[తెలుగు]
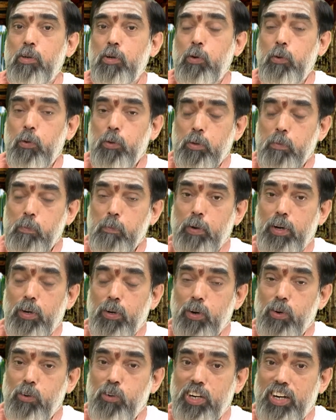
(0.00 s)

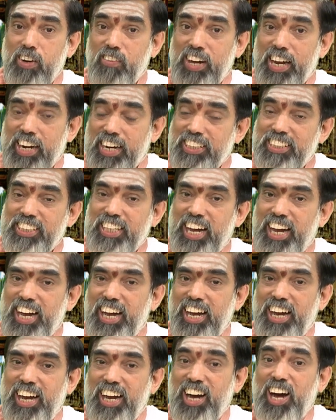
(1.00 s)
కుటుంబంలో ఉన్న వారంతా
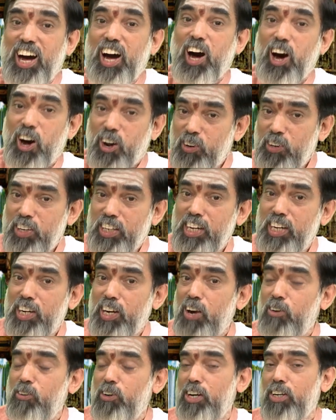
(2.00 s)

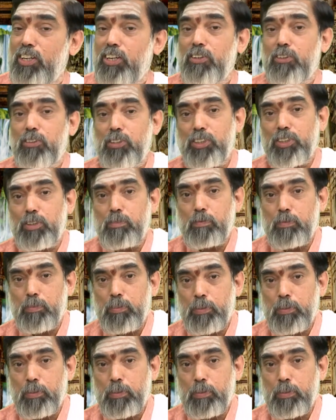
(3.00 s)
ఆరోగ్యంగా ఉండటం కోసం